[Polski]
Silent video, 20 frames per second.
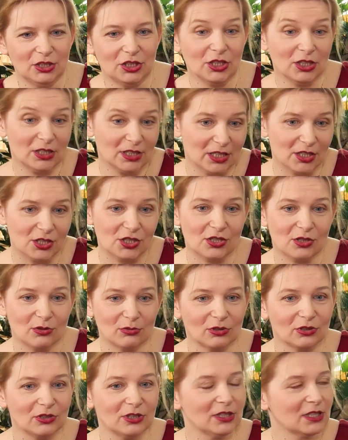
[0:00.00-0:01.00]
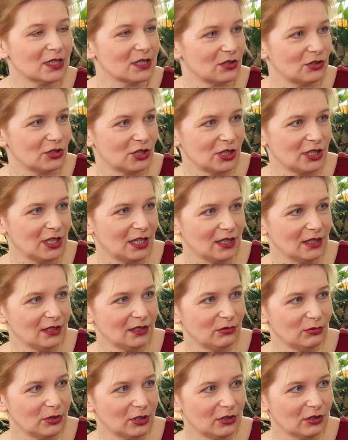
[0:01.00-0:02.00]
czy też są to inne schorzenia
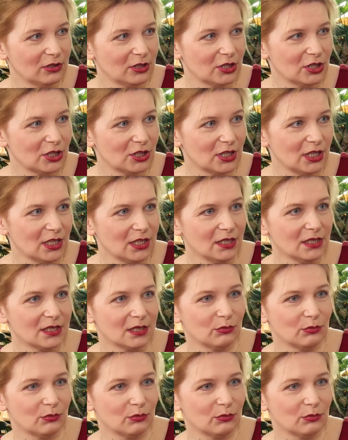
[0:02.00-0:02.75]
neurologiczne,